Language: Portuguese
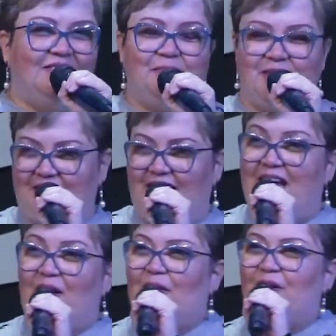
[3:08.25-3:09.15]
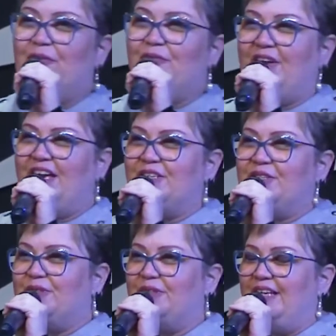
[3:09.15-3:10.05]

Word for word: Mas aí agora eu vejo.